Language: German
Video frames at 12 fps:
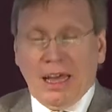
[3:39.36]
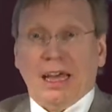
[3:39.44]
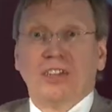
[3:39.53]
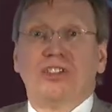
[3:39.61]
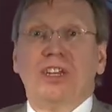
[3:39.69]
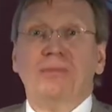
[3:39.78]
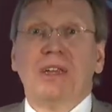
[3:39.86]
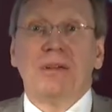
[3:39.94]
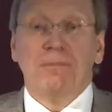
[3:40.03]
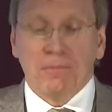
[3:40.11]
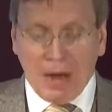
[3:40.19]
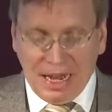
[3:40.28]
Es stimmt
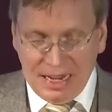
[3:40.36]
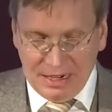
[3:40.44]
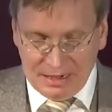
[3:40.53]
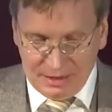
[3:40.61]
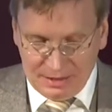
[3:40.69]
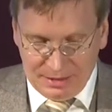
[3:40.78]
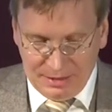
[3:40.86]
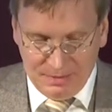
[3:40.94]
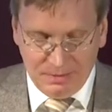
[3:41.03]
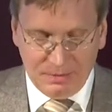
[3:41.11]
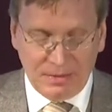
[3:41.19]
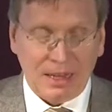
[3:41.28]
eben beides.
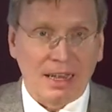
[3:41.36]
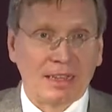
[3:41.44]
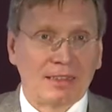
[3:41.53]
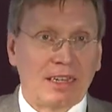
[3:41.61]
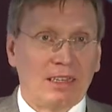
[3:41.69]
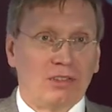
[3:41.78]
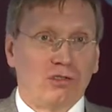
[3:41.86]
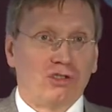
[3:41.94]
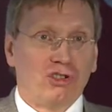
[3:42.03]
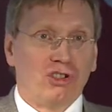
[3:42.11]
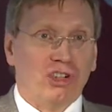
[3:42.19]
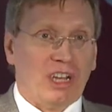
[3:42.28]
Es geht so
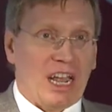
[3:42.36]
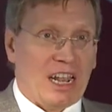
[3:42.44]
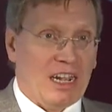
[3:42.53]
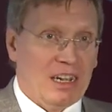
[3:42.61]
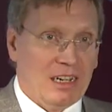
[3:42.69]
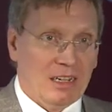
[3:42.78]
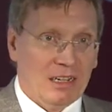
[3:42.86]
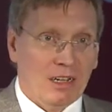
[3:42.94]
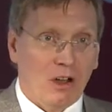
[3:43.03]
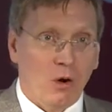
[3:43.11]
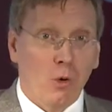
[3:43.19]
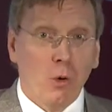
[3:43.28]
schnell
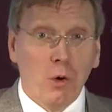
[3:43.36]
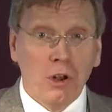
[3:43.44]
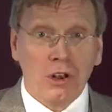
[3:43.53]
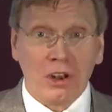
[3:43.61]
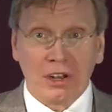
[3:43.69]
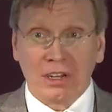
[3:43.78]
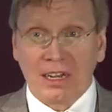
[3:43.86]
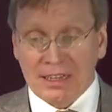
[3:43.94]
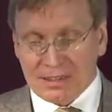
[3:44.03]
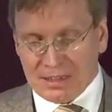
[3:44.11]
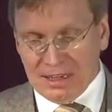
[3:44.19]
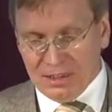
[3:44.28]
und
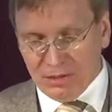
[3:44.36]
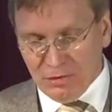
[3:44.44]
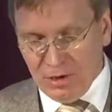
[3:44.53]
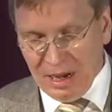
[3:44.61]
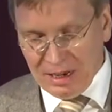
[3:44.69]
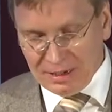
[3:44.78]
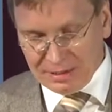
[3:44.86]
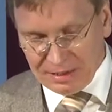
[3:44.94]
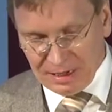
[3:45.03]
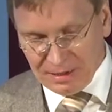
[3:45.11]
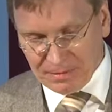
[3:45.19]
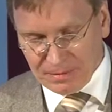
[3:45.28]
es geht so
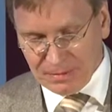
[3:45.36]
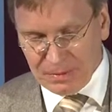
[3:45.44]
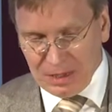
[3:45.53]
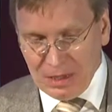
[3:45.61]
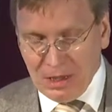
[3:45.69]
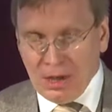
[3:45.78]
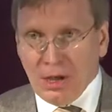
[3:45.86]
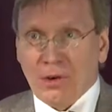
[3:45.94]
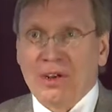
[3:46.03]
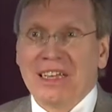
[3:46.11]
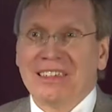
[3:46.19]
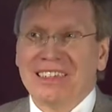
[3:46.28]
langsam.
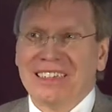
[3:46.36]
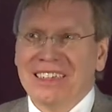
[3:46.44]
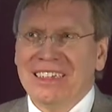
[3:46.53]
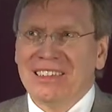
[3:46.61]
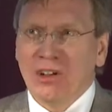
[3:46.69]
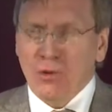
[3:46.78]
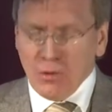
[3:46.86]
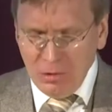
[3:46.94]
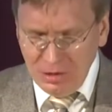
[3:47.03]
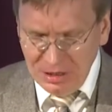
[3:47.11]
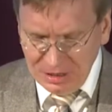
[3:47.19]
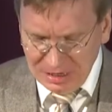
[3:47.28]
Und es ist diese
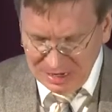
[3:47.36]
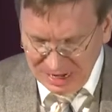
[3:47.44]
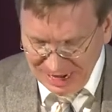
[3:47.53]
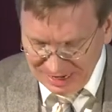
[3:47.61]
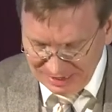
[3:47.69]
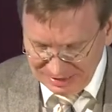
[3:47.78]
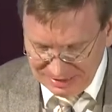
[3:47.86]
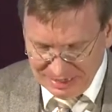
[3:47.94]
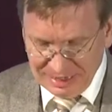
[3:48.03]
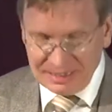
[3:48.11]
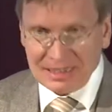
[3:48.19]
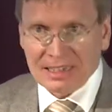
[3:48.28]

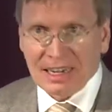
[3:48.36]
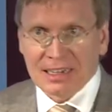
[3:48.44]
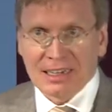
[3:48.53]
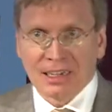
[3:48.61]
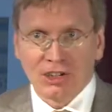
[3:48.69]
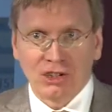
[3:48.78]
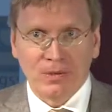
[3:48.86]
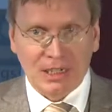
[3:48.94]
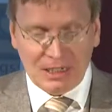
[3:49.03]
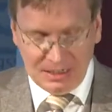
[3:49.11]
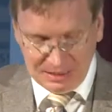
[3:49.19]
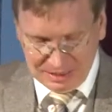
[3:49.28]
Ungleichzeitigkeit der
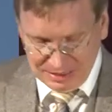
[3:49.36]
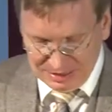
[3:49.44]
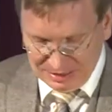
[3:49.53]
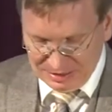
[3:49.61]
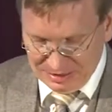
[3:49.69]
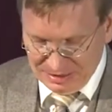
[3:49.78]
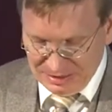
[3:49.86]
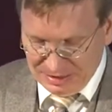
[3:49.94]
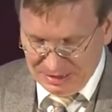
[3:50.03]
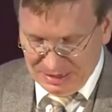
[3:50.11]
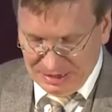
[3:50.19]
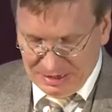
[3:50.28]
Geschwindigkeiten,
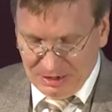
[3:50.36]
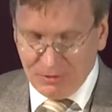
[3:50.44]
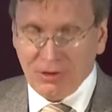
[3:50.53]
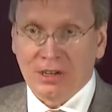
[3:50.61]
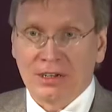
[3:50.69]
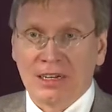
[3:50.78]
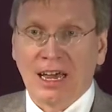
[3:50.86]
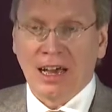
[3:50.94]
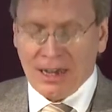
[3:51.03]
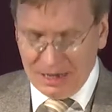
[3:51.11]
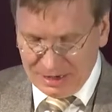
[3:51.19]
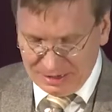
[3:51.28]
die für die
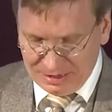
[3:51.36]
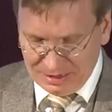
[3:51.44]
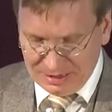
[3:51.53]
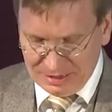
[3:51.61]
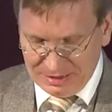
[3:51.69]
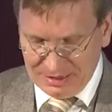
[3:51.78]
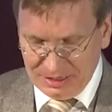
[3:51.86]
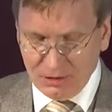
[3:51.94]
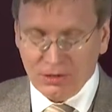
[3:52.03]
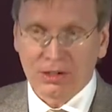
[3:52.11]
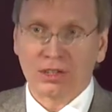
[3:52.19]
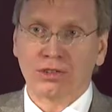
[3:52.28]
nachhaltige
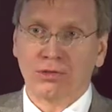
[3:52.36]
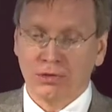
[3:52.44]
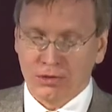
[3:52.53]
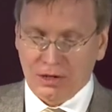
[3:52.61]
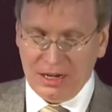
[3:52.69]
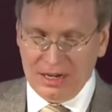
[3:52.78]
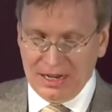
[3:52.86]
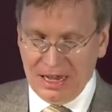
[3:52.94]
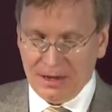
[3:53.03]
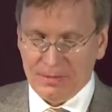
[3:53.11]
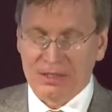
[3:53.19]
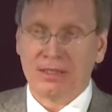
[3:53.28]
Sicherung des kulturellen
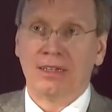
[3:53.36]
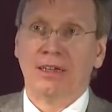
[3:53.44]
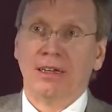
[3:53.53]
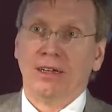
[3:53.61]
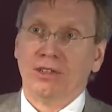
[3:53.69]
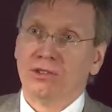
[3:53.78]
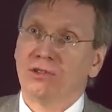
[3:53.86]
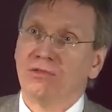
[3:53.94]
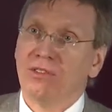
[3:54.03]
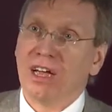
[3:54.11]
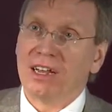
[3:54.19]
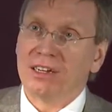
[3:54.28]
Erbes so
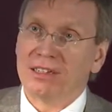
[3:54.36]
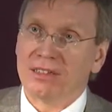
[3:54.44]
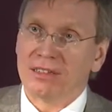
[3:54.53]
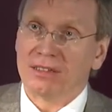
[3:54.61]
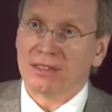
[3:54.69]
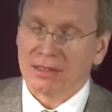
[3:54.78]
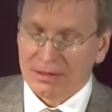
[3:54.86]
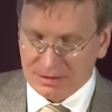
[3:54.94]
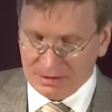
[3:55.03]
gefährlich ist.